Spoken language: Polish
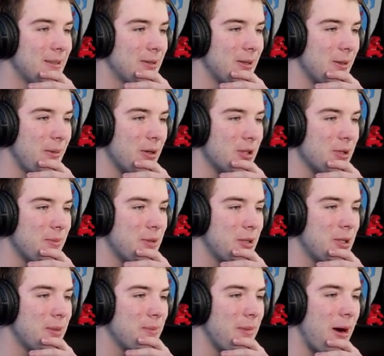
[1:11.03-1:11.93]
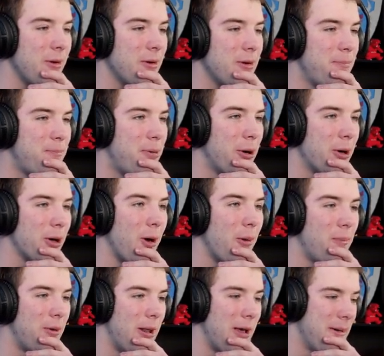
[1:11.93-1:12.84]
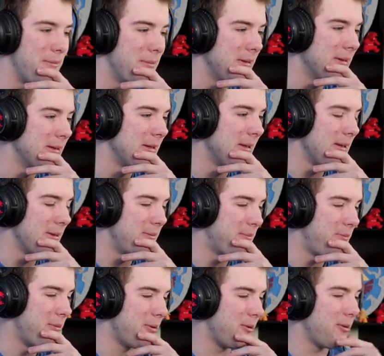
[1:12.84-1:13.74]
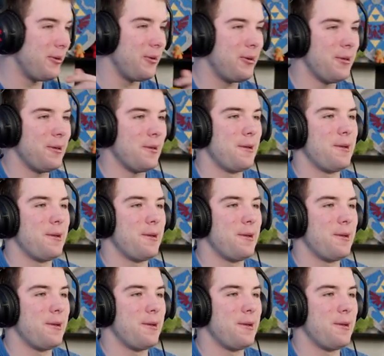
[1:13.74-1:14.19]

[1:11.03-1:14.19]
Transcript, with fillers: to może być mały problem, bo...